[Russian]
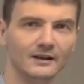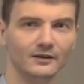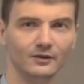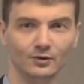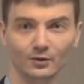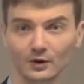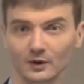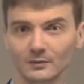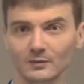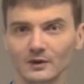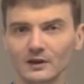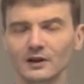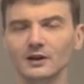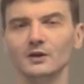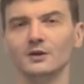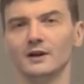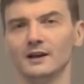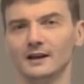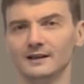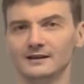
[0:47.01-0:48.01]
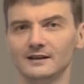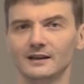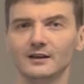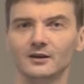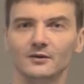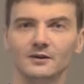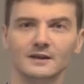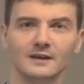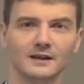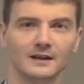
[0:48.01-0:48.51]
дуем на нее, она
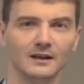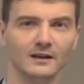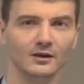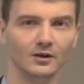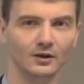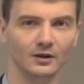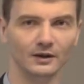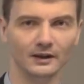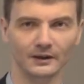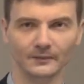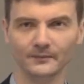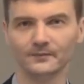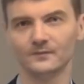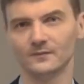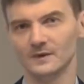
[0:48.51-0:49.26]
становится холодной.